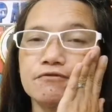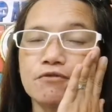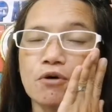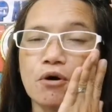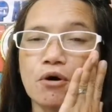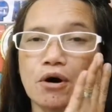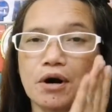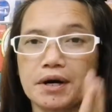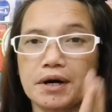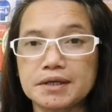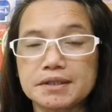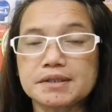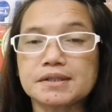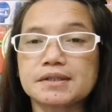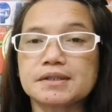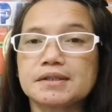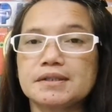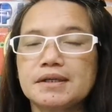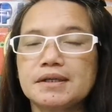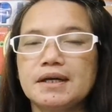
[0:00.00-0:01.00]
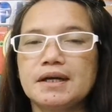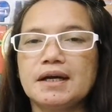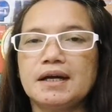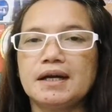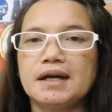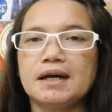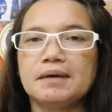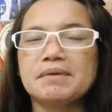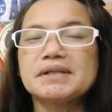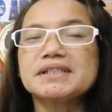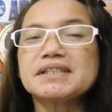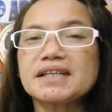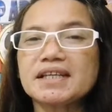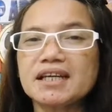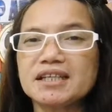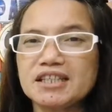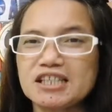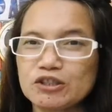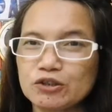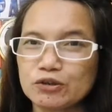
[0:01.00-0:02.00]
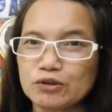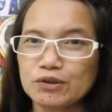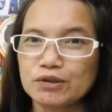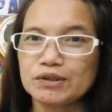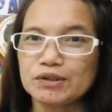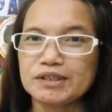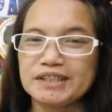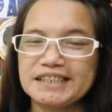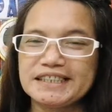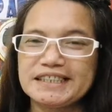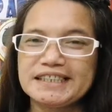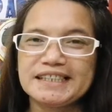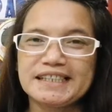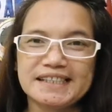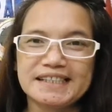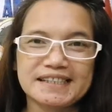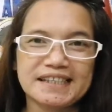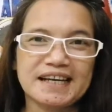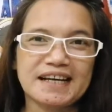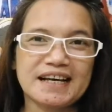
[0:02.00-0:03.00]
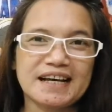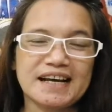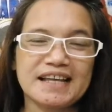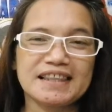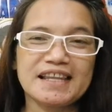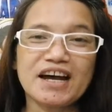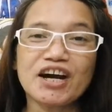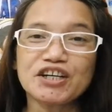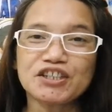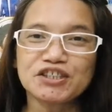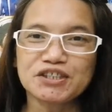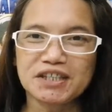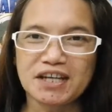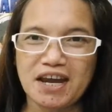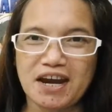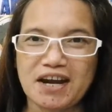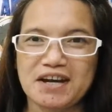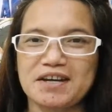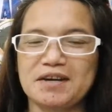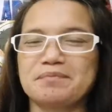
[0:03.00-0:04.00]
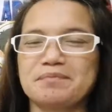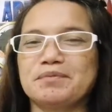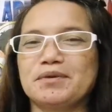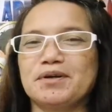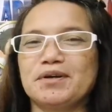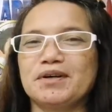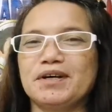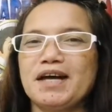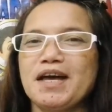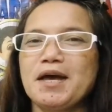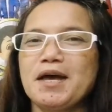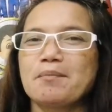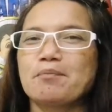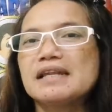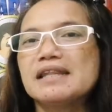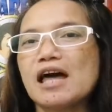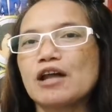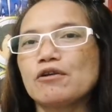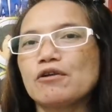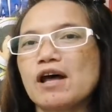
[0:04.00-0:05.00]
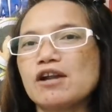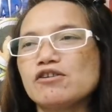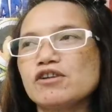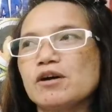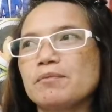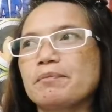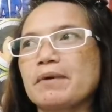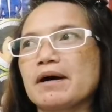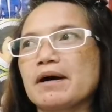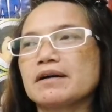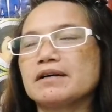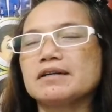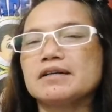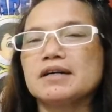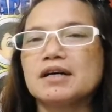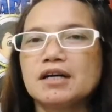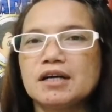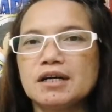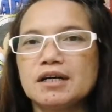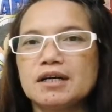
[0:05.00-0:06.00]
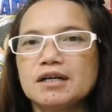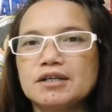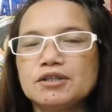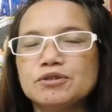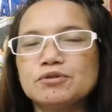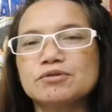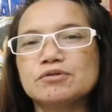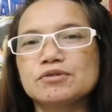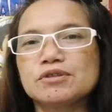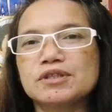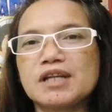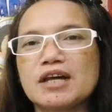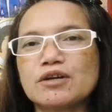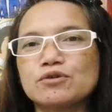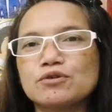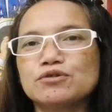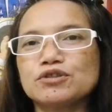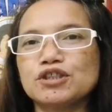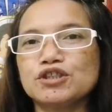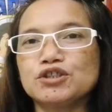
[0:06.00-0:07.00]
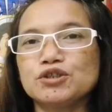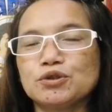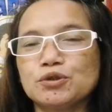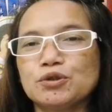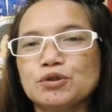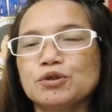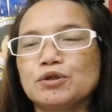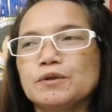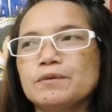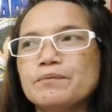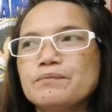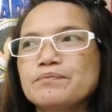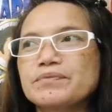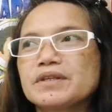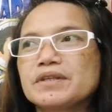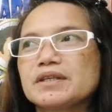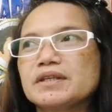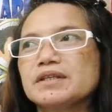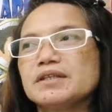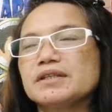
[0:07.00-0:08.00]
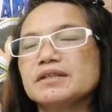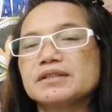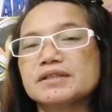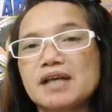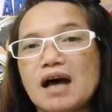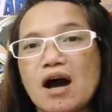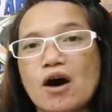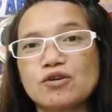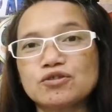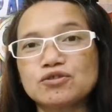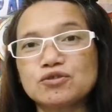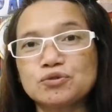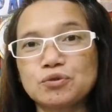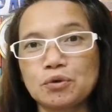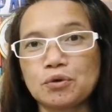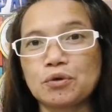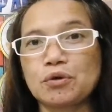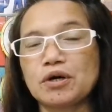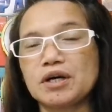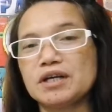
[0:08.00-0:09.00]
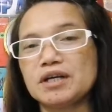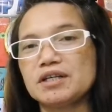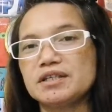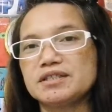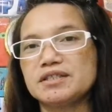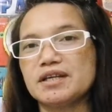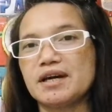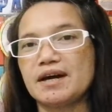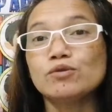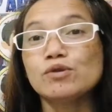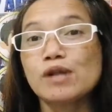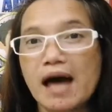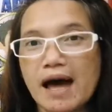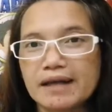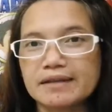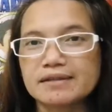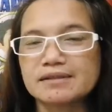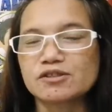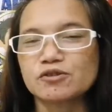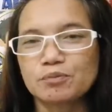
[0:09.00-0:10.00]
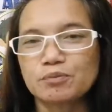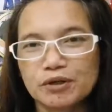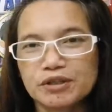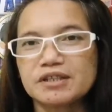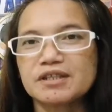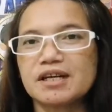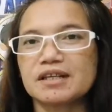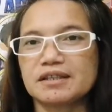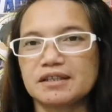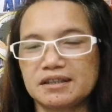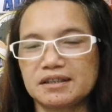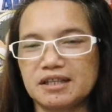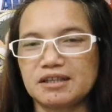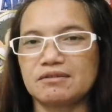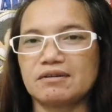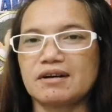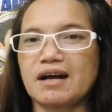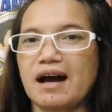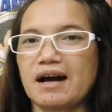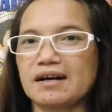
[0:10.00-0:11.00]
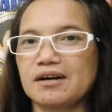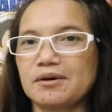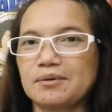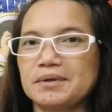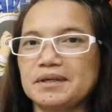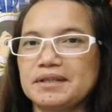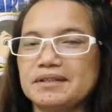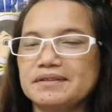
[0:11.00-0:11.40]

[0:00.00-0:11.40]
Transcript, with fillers: of course, masaya dito sa large area. Lalo-lalo na pag yung laro ninyo sa outdoor, may ulan, sipip natin dito. Lalo.